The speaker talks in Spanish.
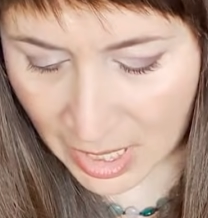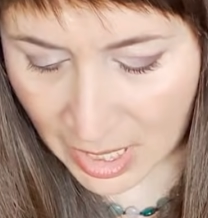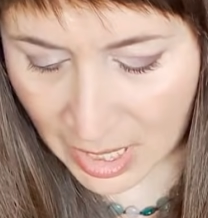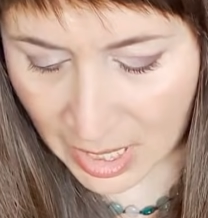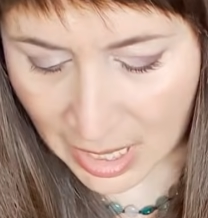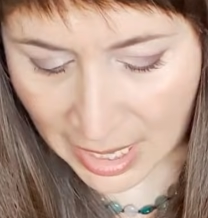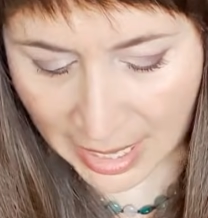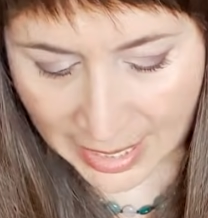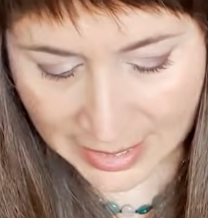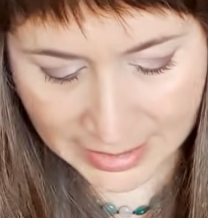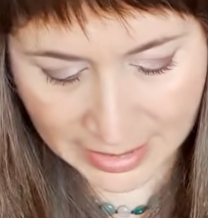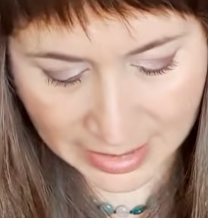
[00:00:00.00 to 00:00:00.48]

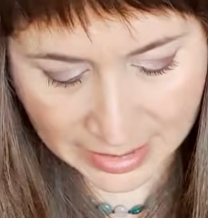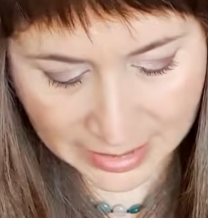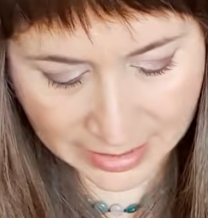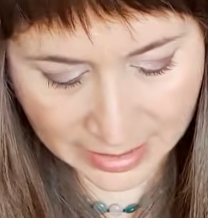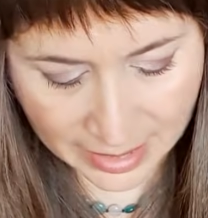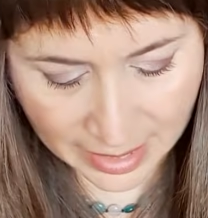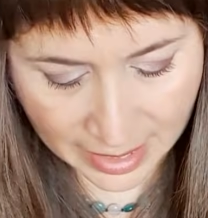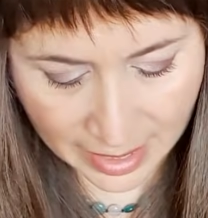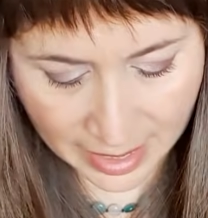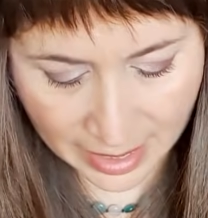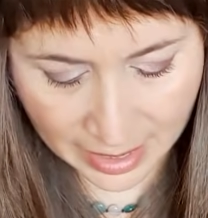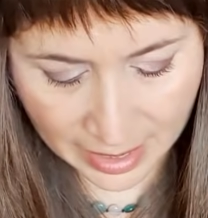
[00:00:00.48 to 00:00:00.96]
Así es
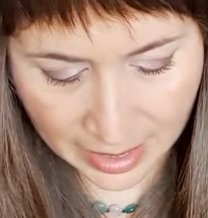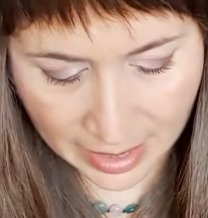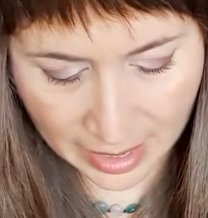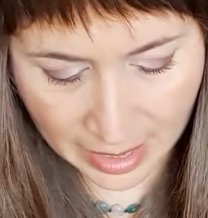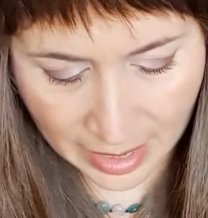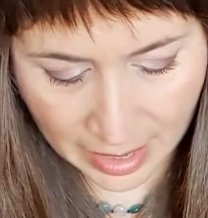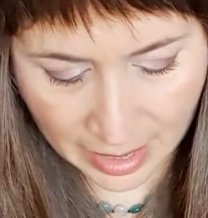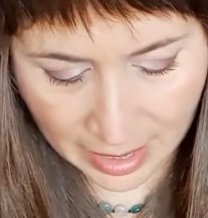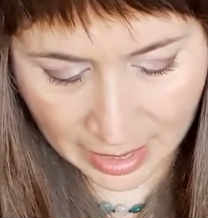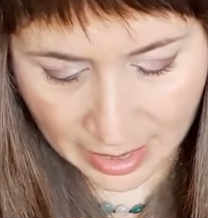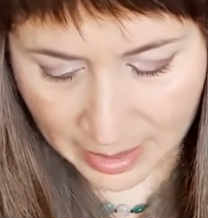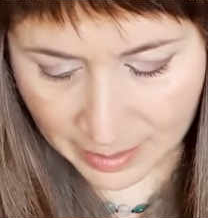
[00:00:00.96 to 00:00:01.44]
que eh,
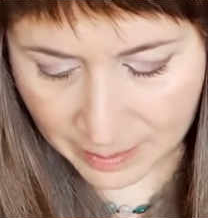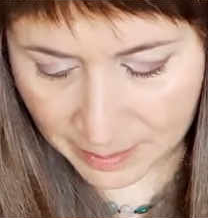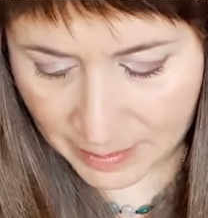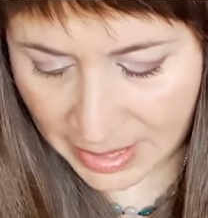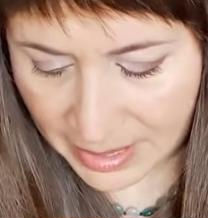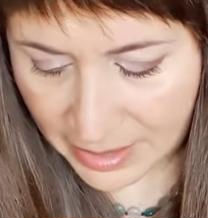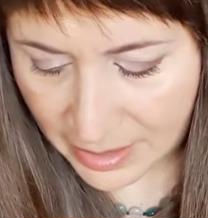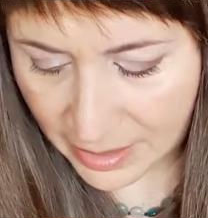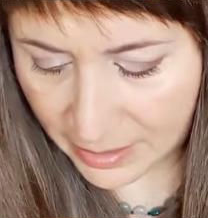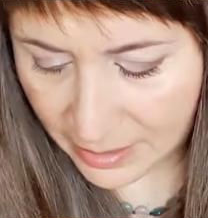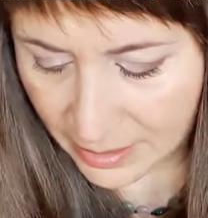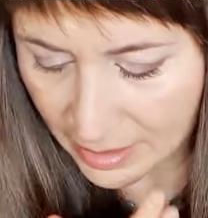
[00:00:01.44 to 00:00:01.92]
me
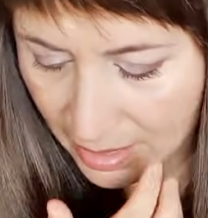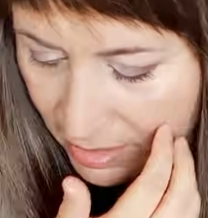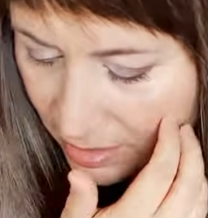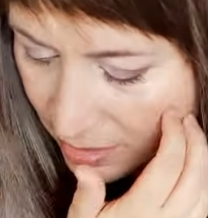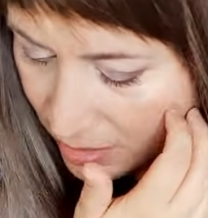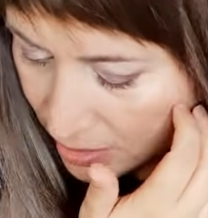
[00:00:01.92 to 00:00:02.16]
dicen,